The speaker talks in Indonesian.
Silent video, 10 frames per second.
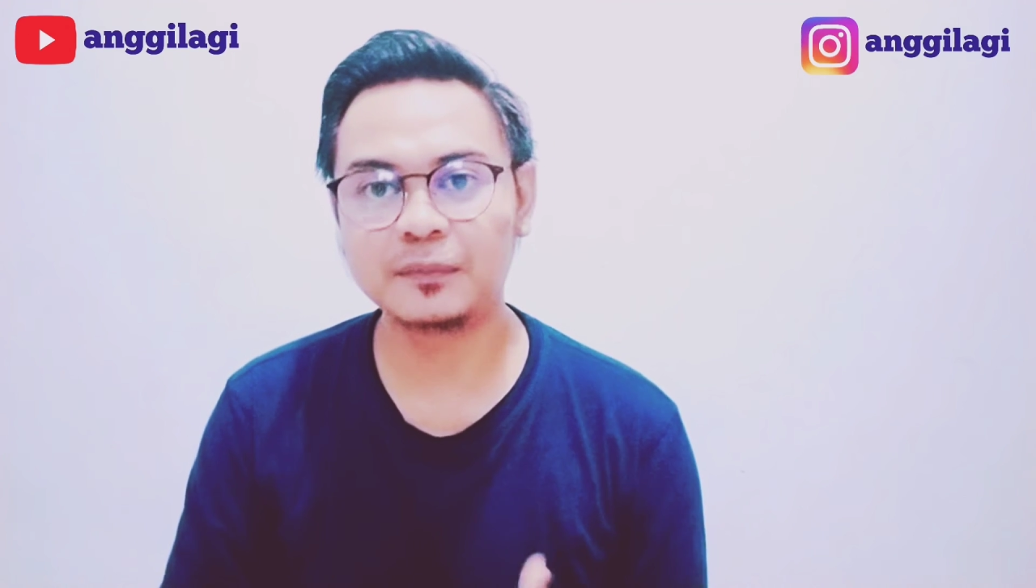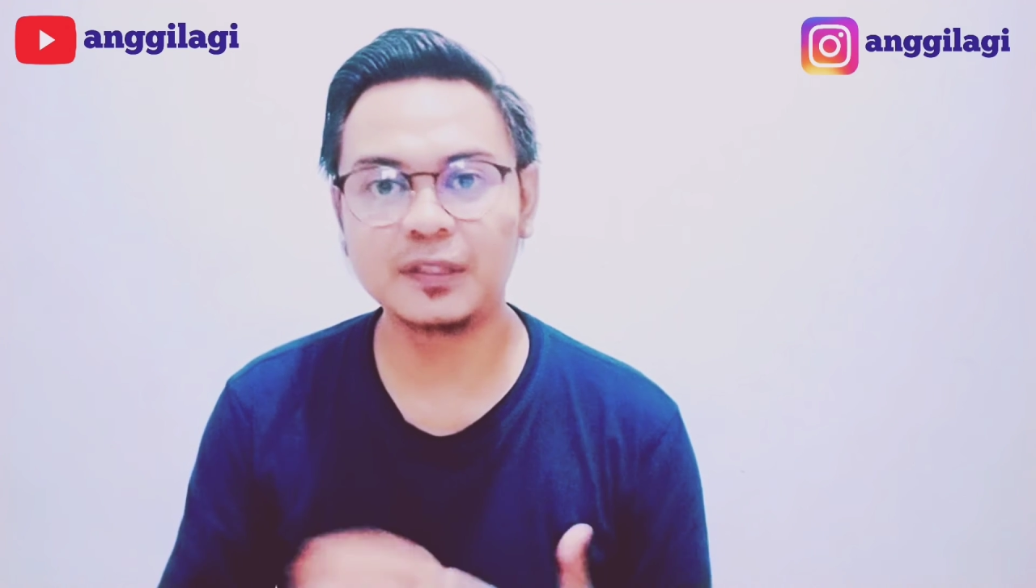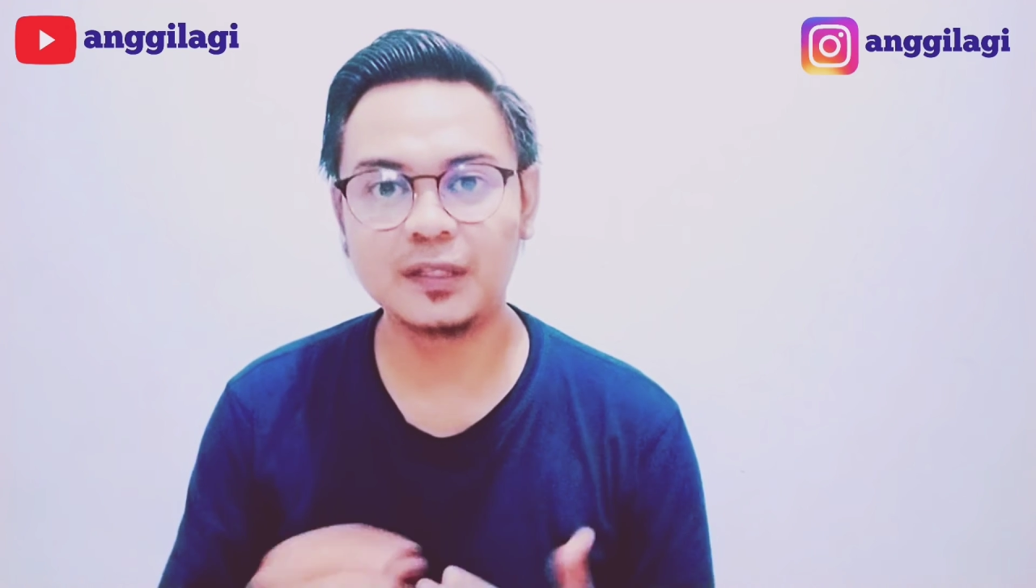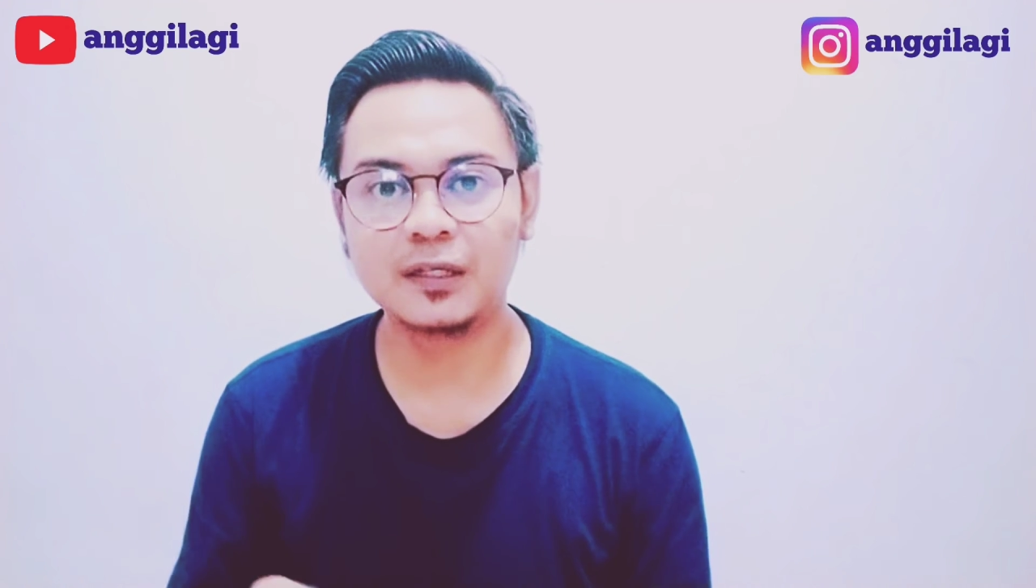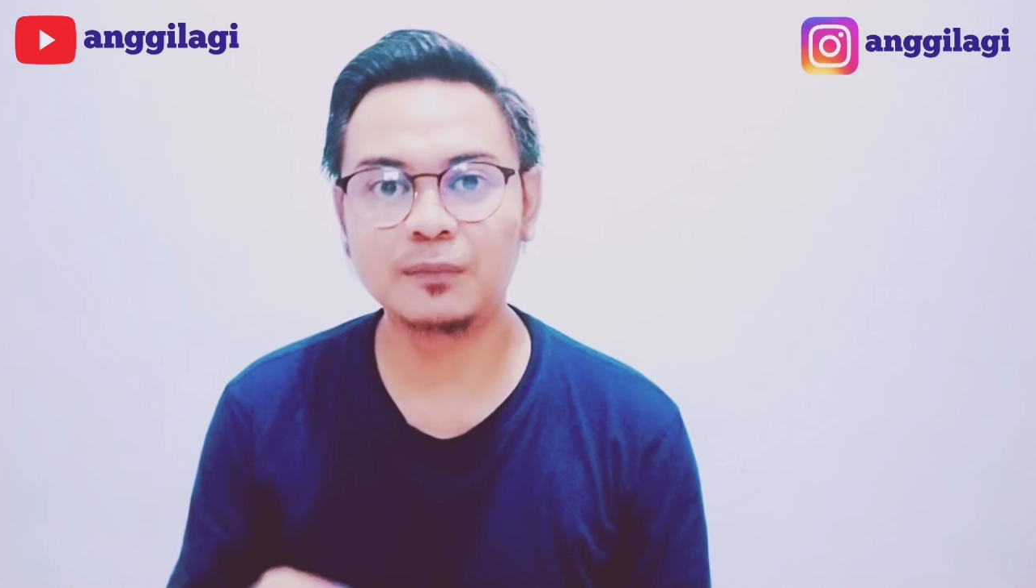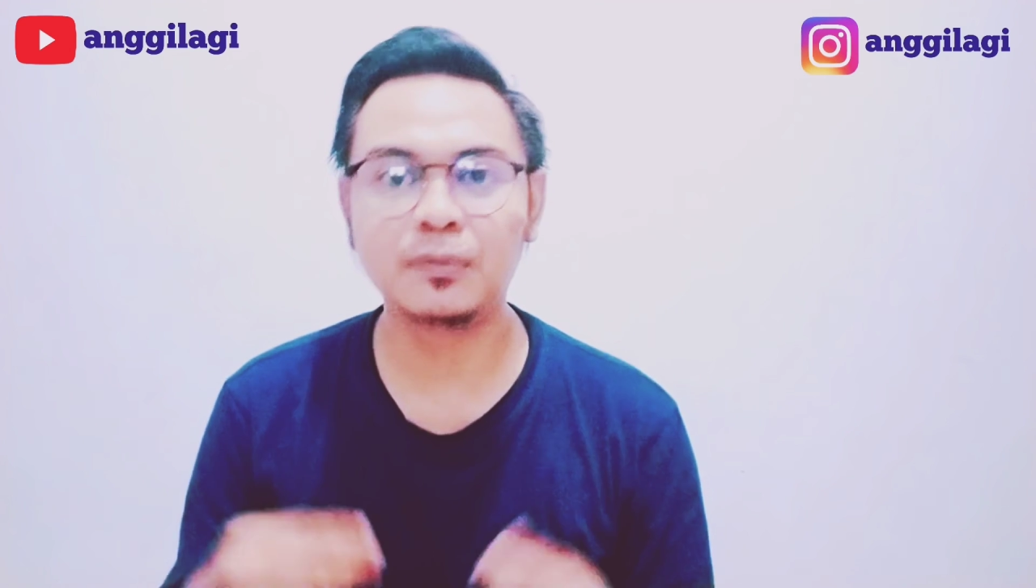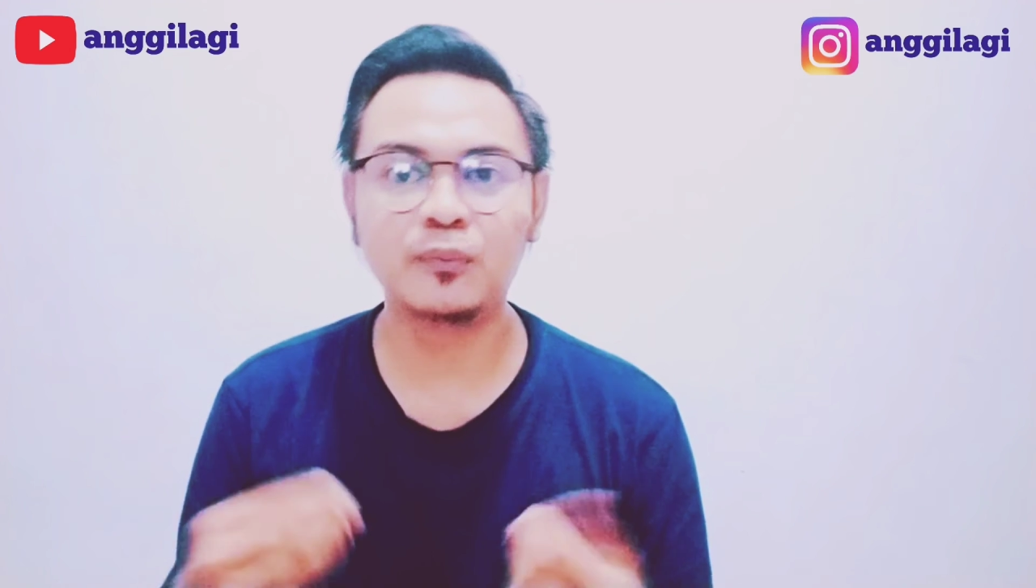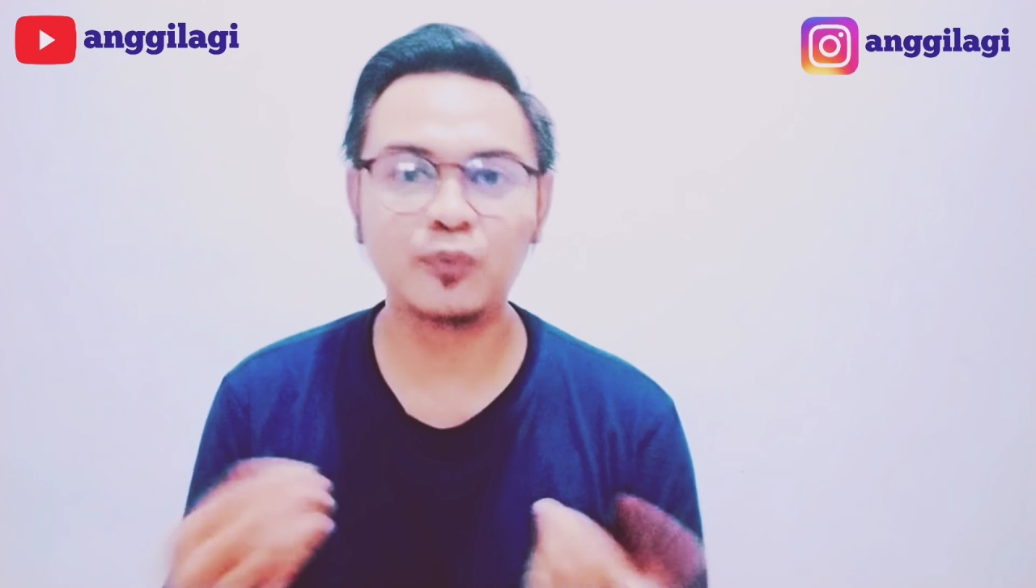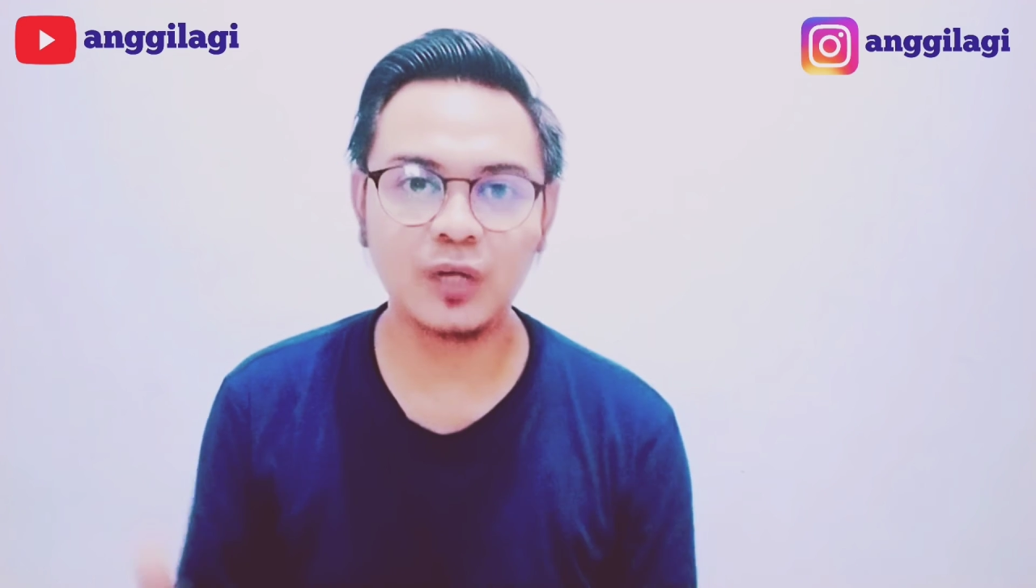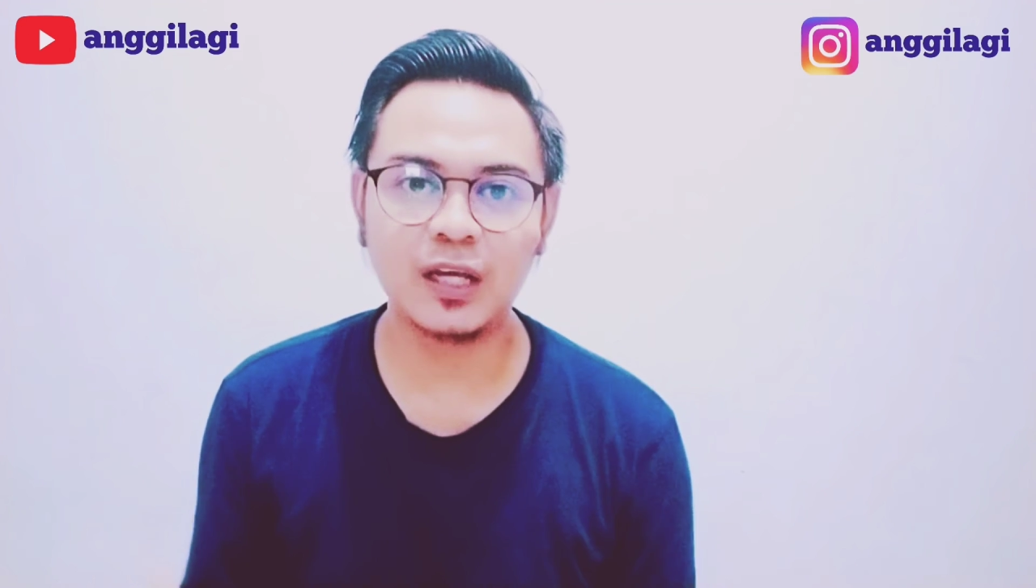menjadi
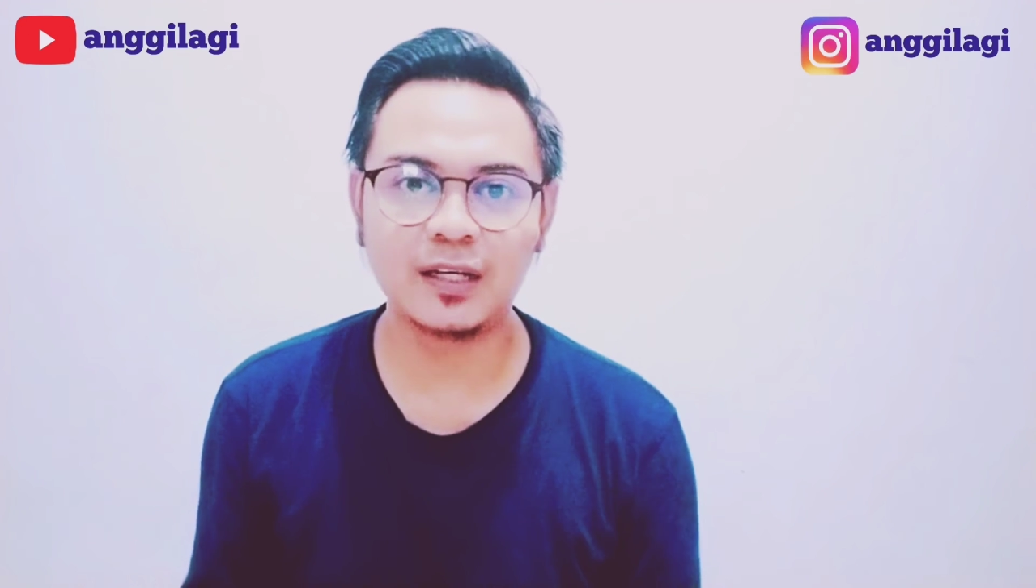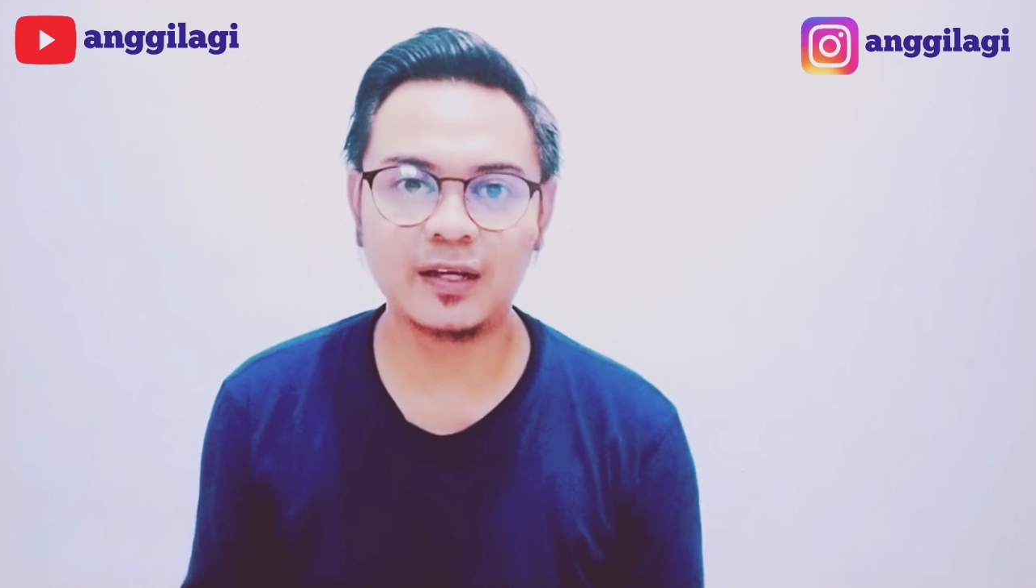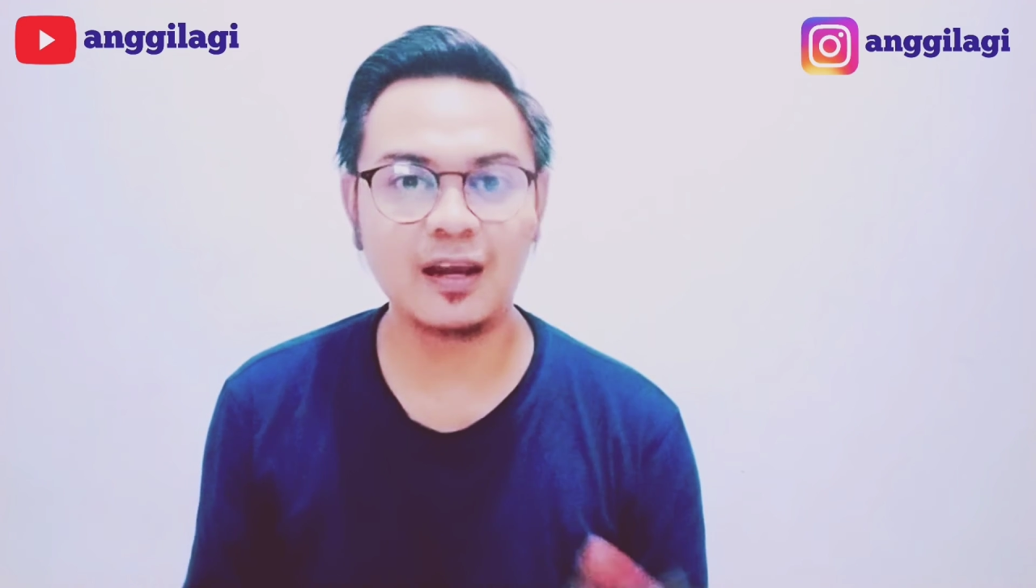pemula